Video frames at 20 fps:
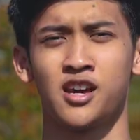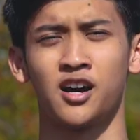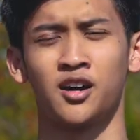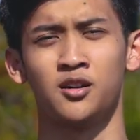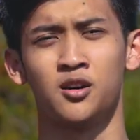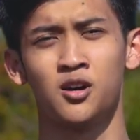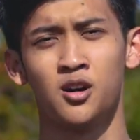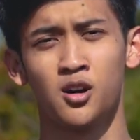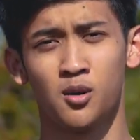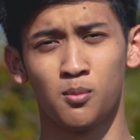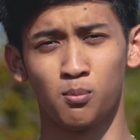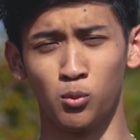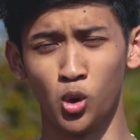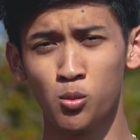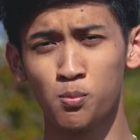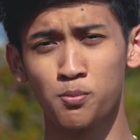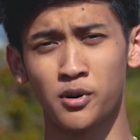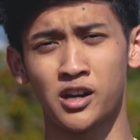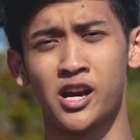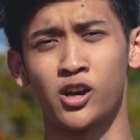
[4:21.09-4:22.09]
Yang
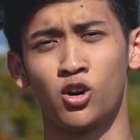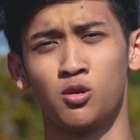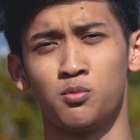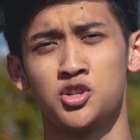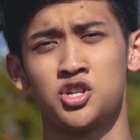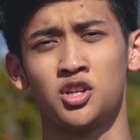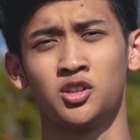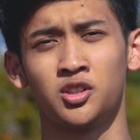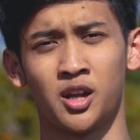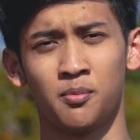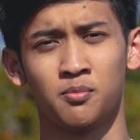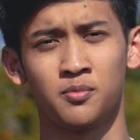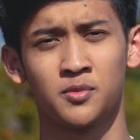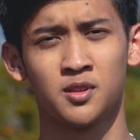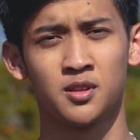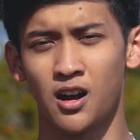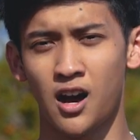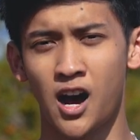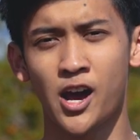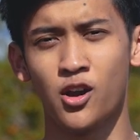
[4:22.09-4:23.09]
belum pernah ikut mission trip,
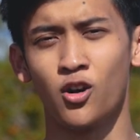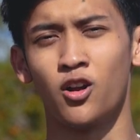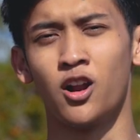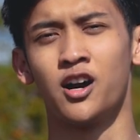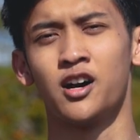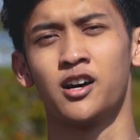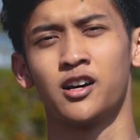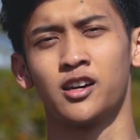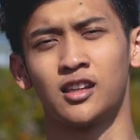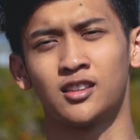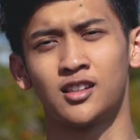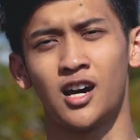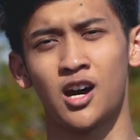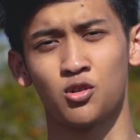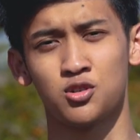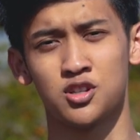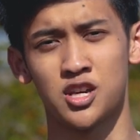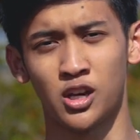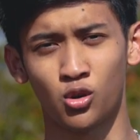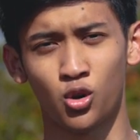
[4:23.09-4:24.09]
ayolah
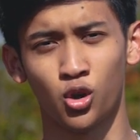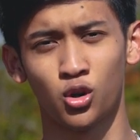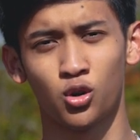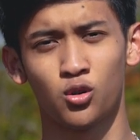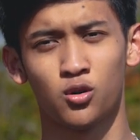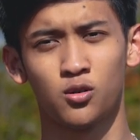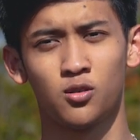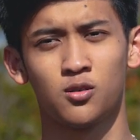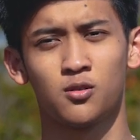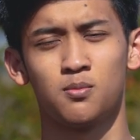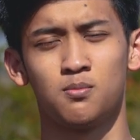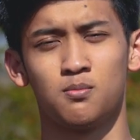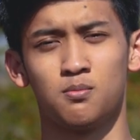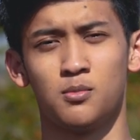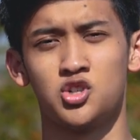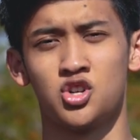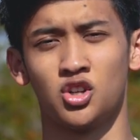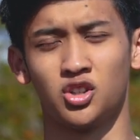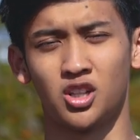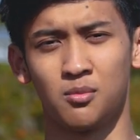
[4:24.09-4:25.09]
kita harus ikut
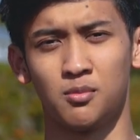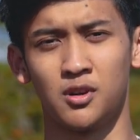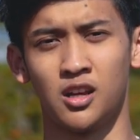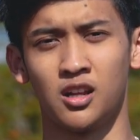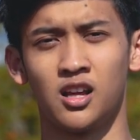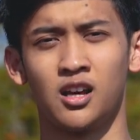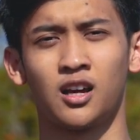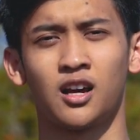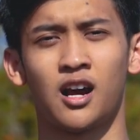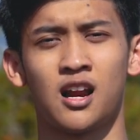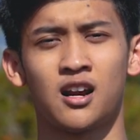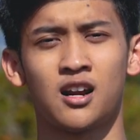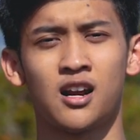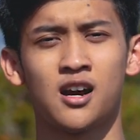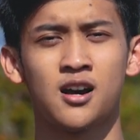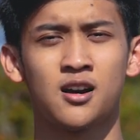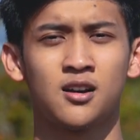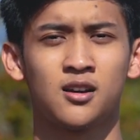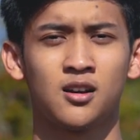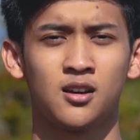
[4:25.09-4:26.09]
mission trip ini
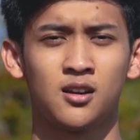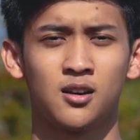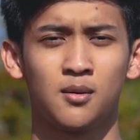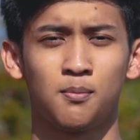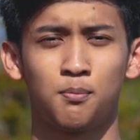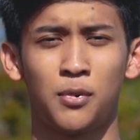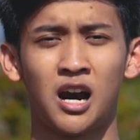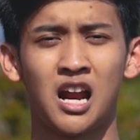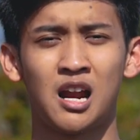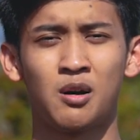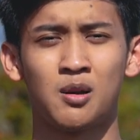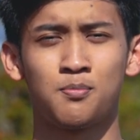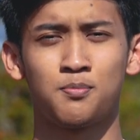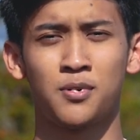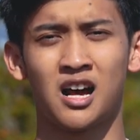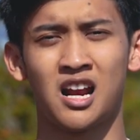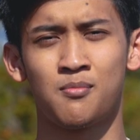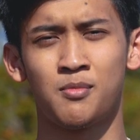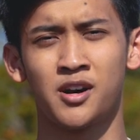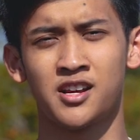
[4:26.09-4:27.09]
karena
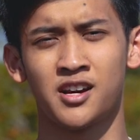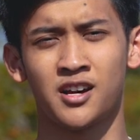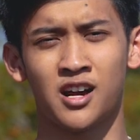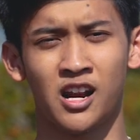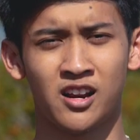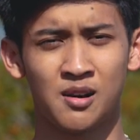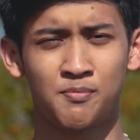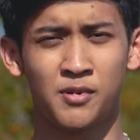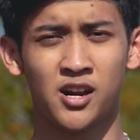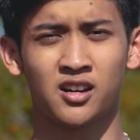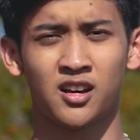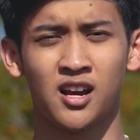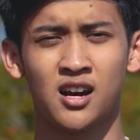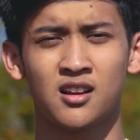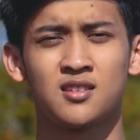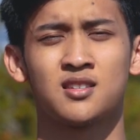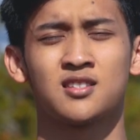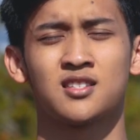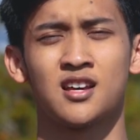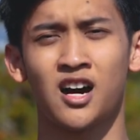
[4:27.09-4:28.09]
Pengalaman-pengalaman yang kalian
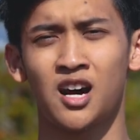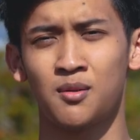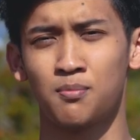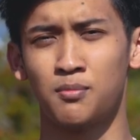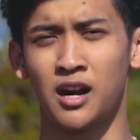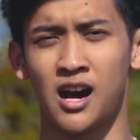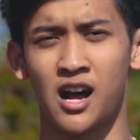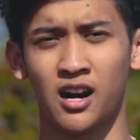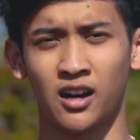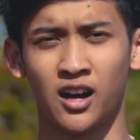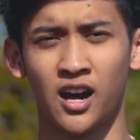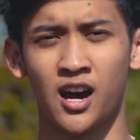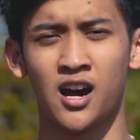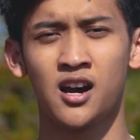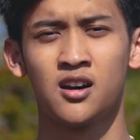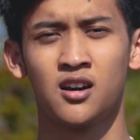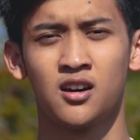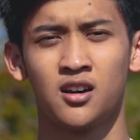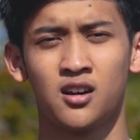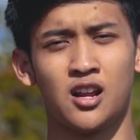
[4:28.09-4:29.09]
dapatkan sangat
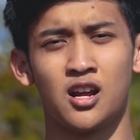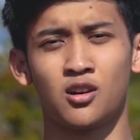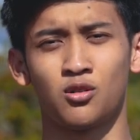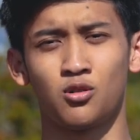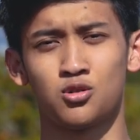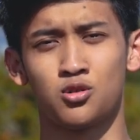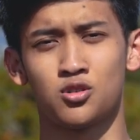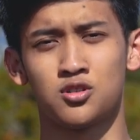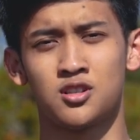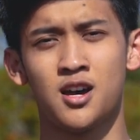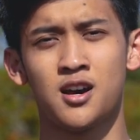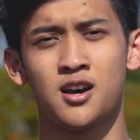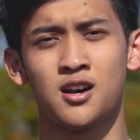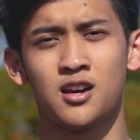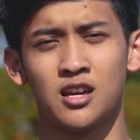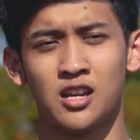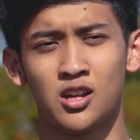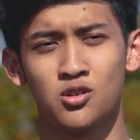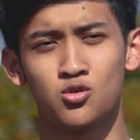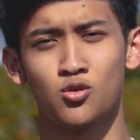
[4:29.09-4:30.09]
berharga dan khususnya
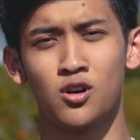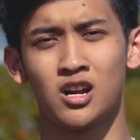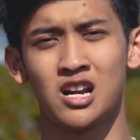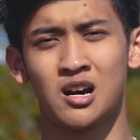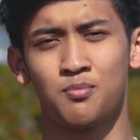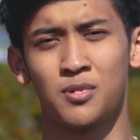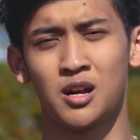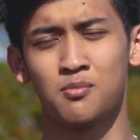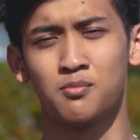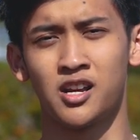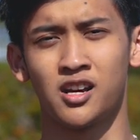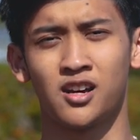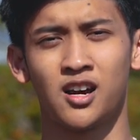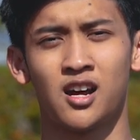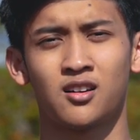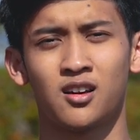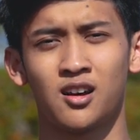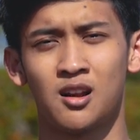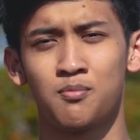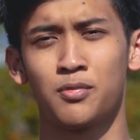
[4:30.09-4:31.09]
ini juga dapat
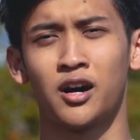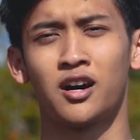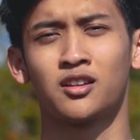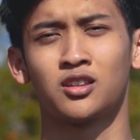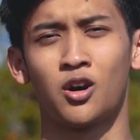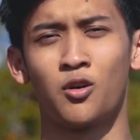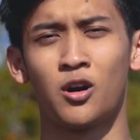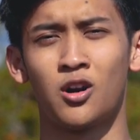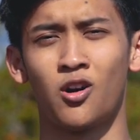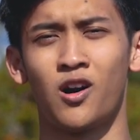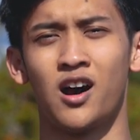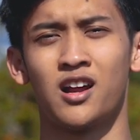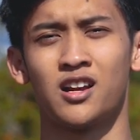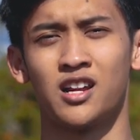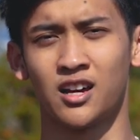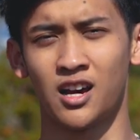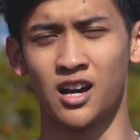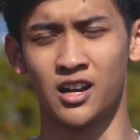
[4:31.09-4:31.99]
meningkatkan pengetahuan rohani